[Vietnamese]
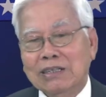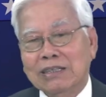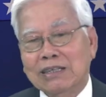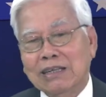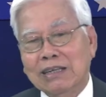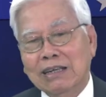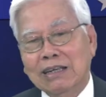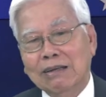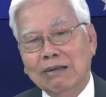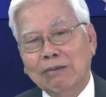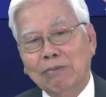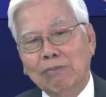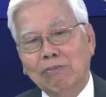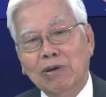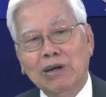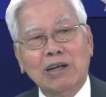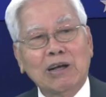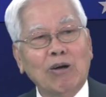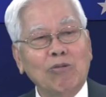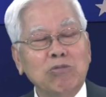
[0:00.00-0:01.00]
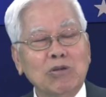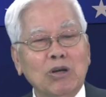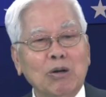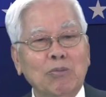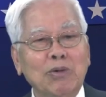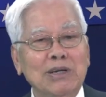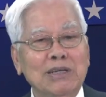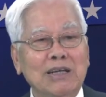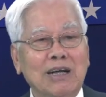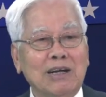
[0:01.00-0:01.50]
thì mình không có
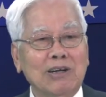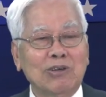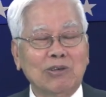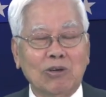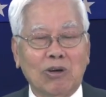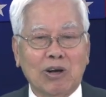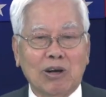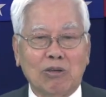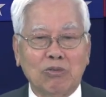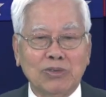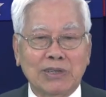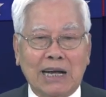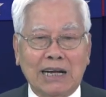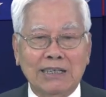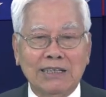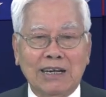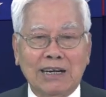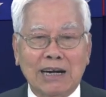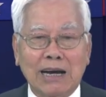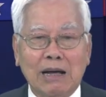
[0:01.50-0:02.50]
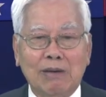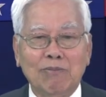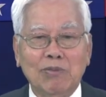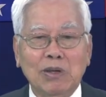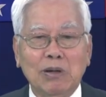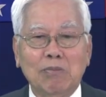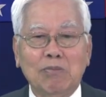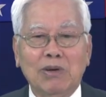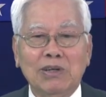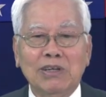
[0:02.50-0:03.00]
binh vực cho cộng sản Việt Nam
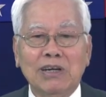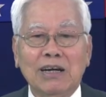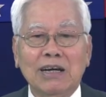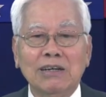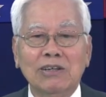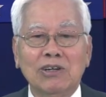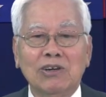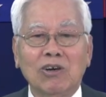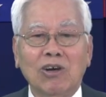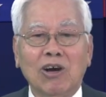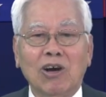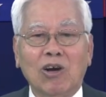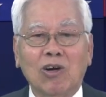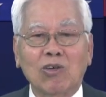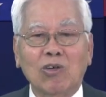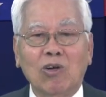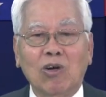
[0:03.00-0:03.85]
nhưng mà những cái nước đó họ